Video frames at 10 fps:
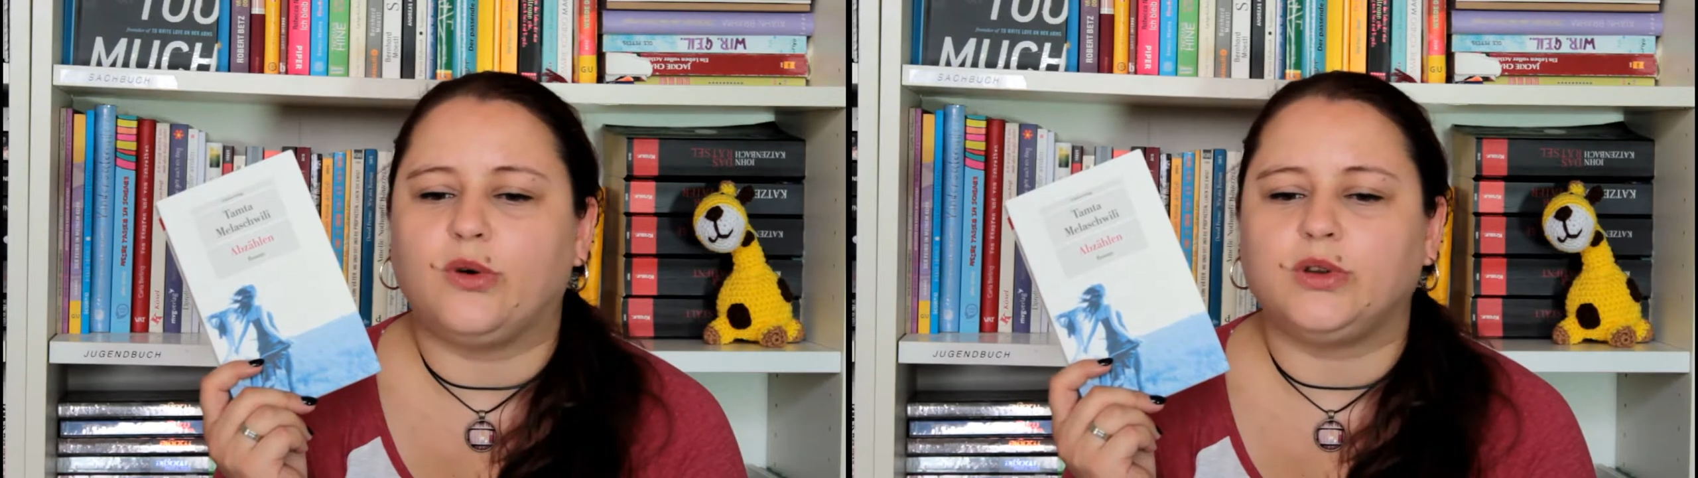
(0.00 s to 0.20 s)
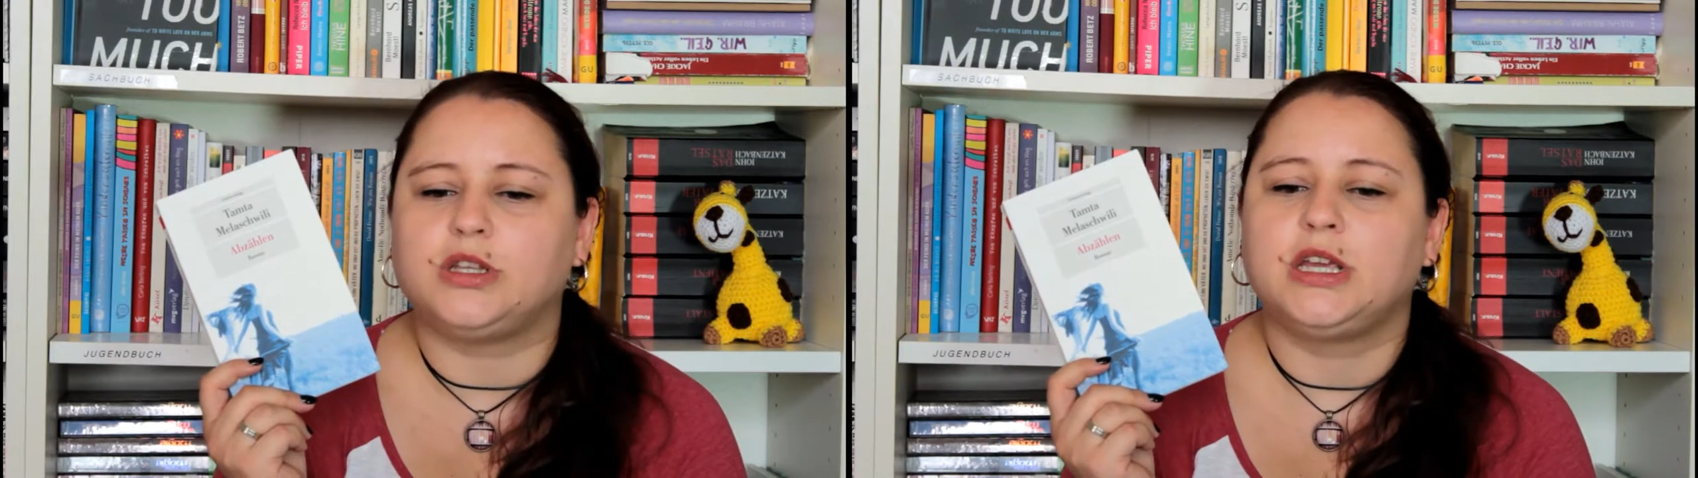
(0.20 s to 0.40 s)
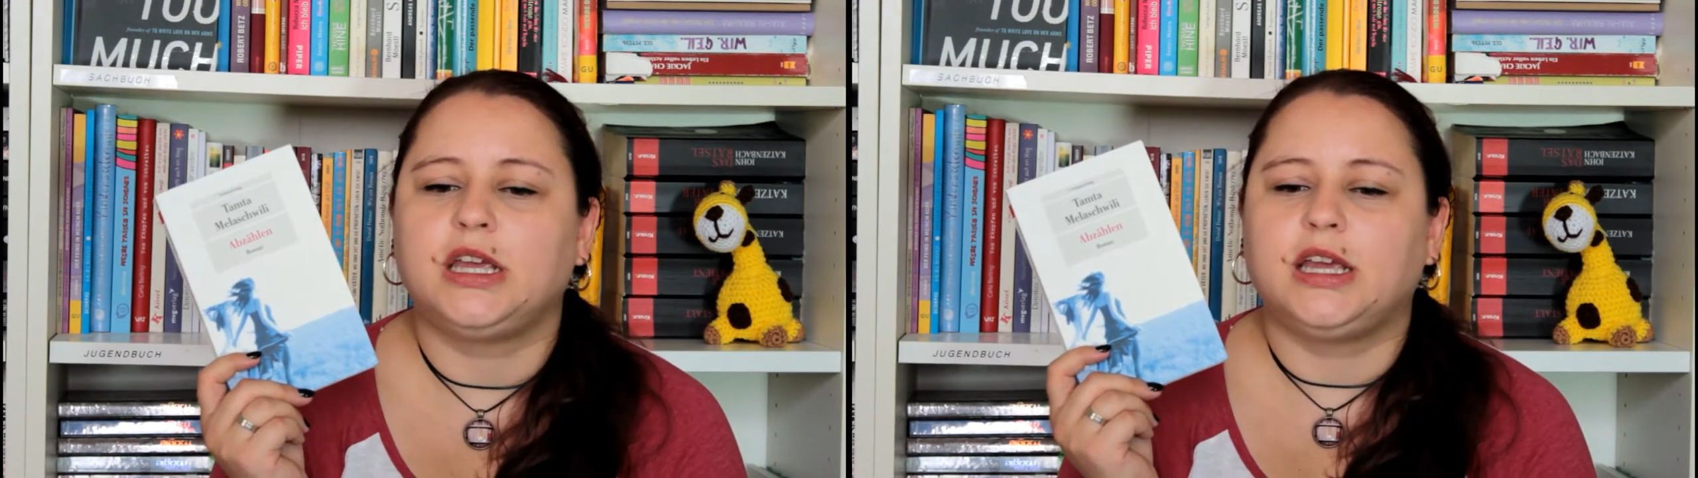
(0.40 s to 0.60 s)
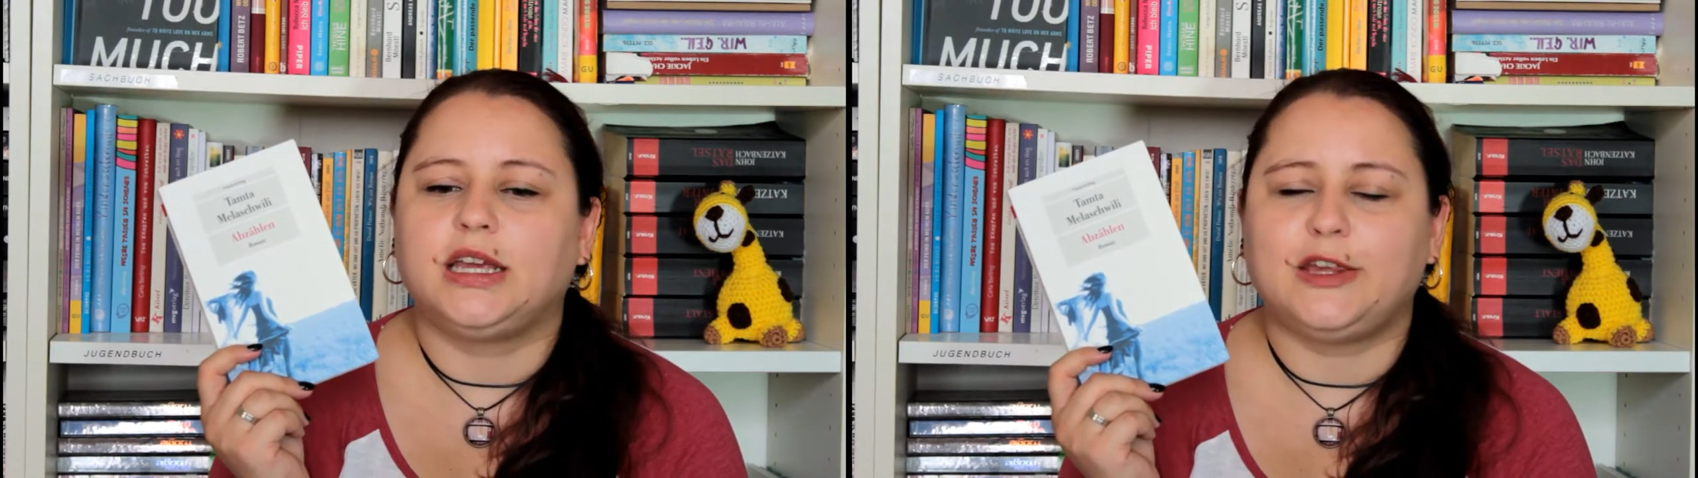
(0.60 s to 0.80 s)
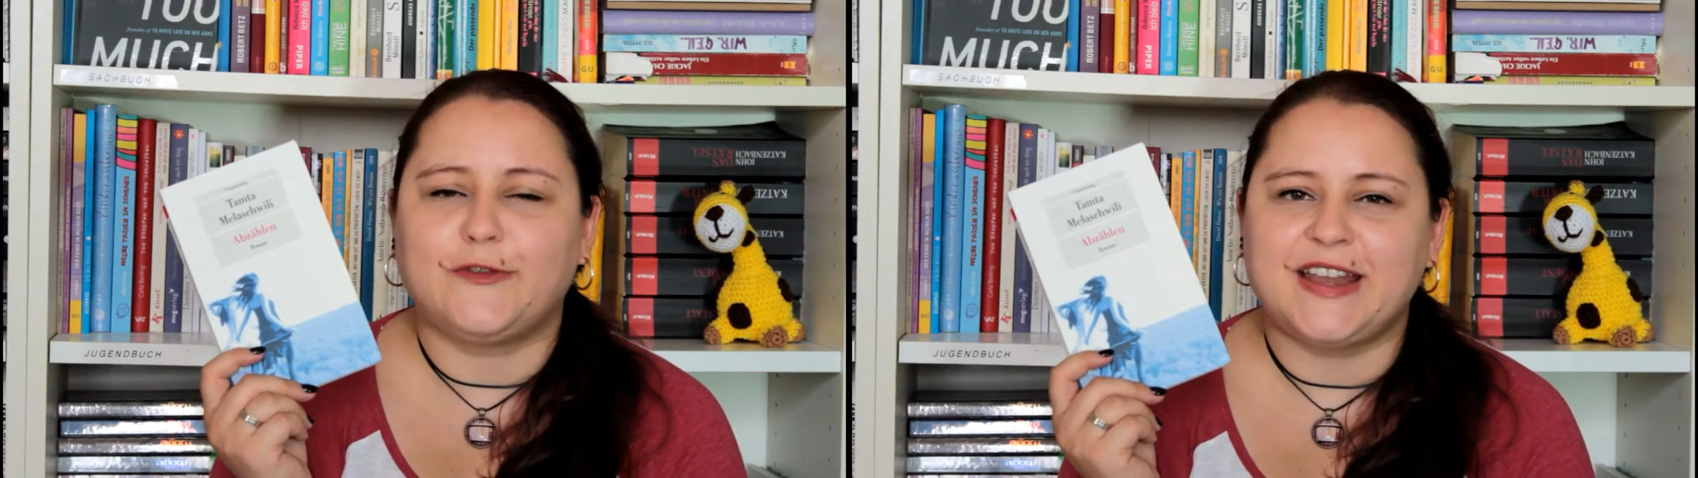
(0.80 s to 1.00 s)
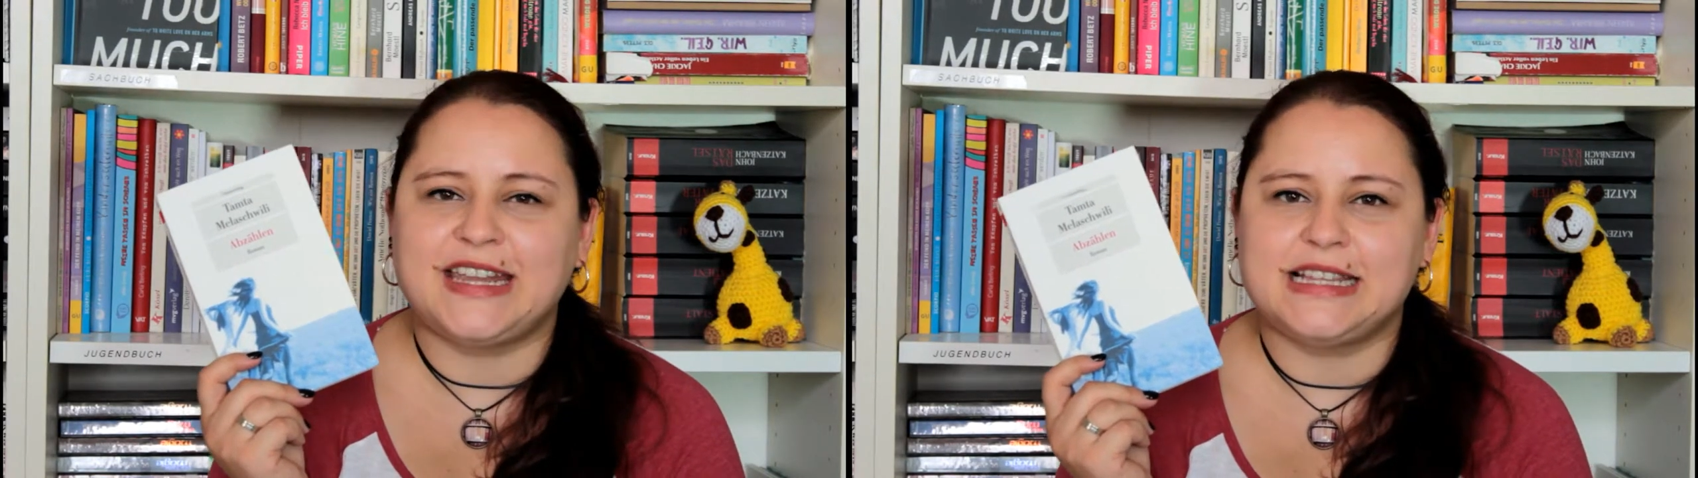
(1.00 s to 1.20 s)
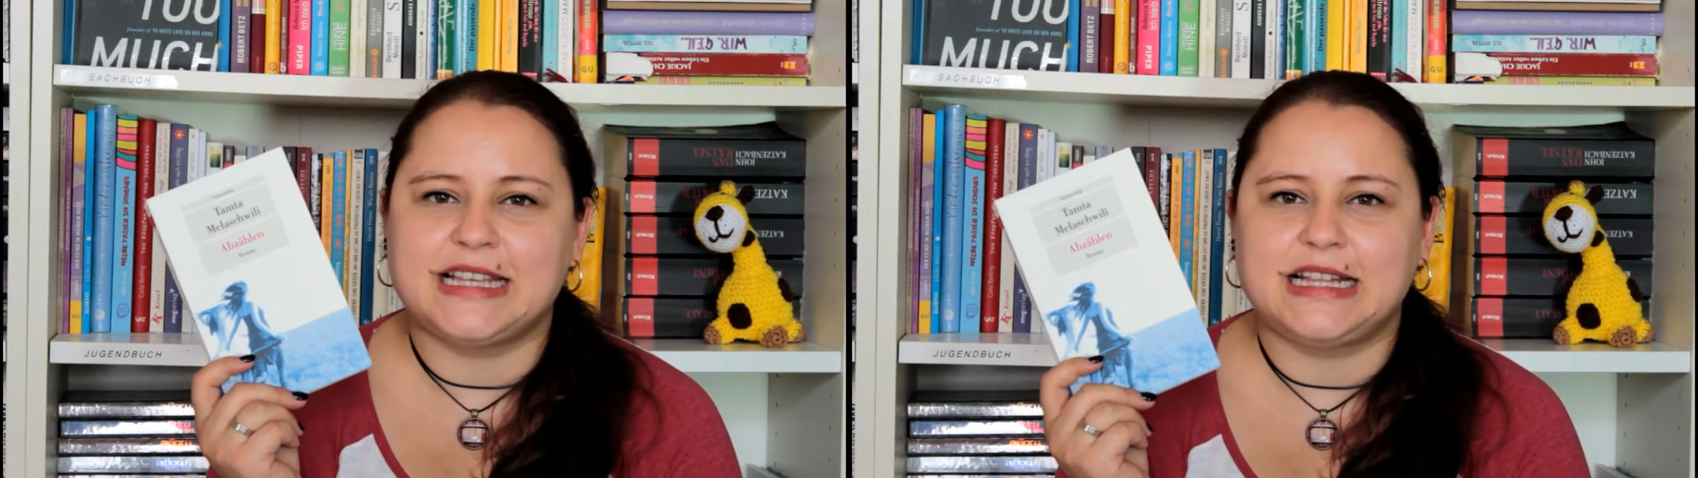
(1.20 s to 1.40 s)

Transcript: Und ich fand das